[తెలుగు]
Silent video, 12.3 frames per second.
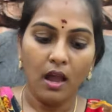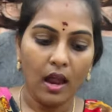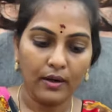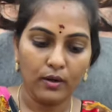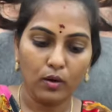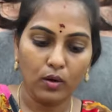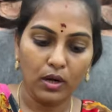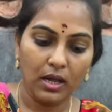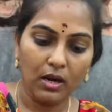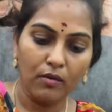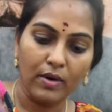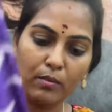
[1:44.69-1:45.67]
అండ్
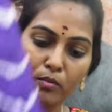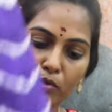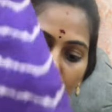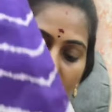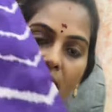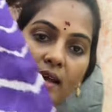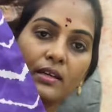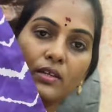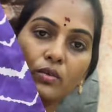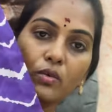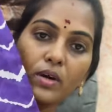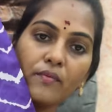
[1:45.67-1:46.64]
డోలాలో వన్ మోర్ శారీ
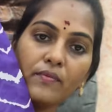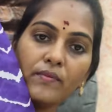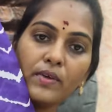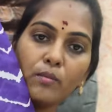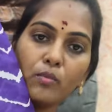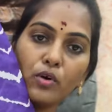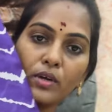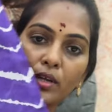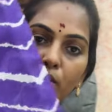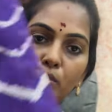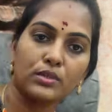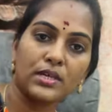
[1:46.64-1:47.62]
ఇది కూడా వీవింగ్ బార్డర్
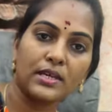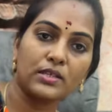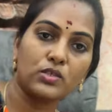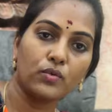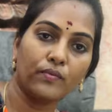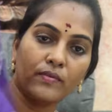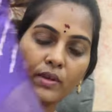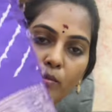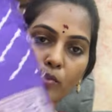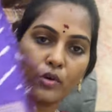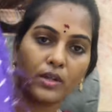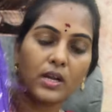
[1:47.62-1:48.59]
టూ సైడ్స్ వీవింగ్
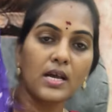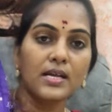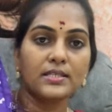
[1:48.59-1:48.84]
బార్డర్